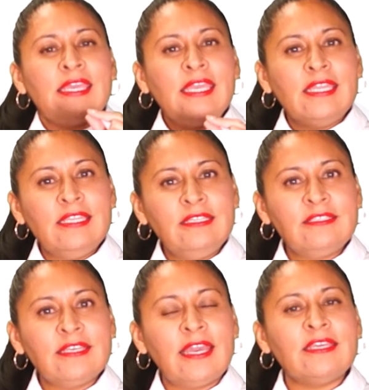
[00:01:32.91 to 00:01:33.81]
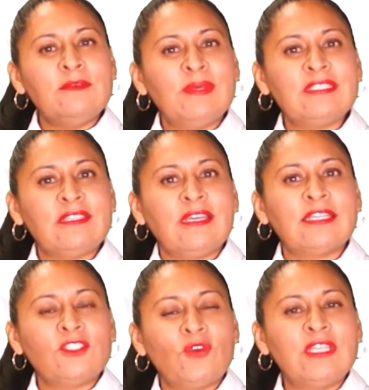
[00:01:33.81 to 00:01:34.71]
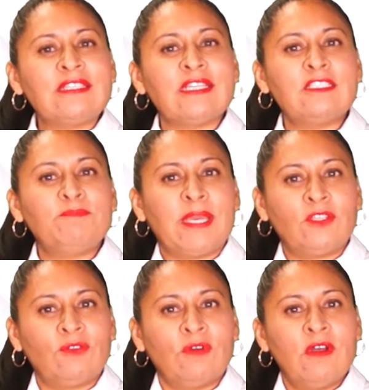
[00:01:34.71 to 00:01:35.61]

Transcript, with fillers: inicie investigaciones respecto